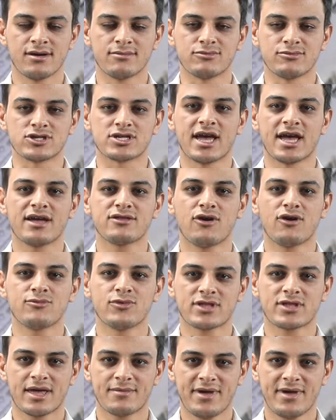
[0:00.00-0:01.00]
مشاهدي
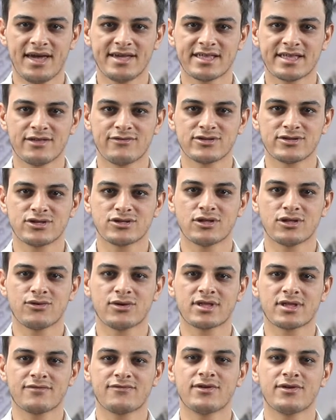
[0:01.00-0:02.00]
ومتابعي تلفزيون
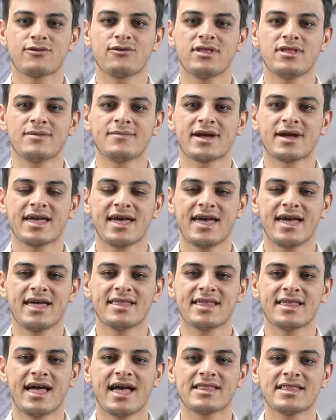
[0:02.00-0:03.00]
الوطن في كل مكان
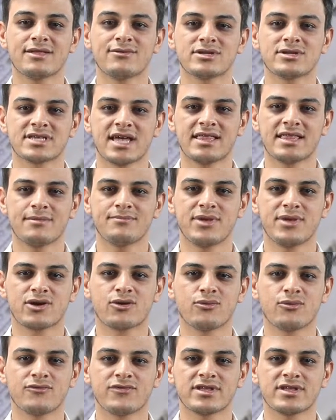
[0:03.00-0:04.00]
أهلا وسهلا
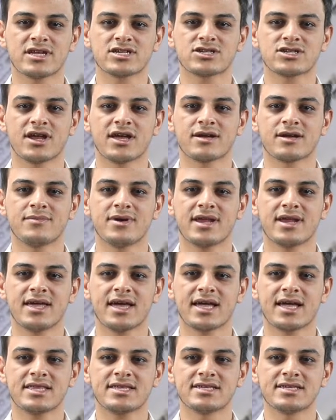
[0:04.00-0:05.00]
بكم في نشرة إخبارية
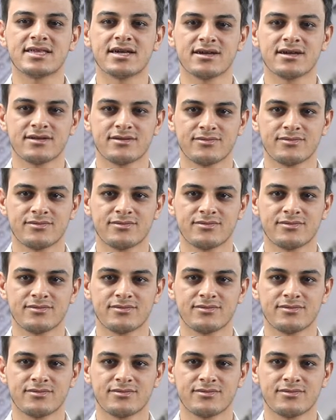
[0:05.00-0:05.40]
جديدة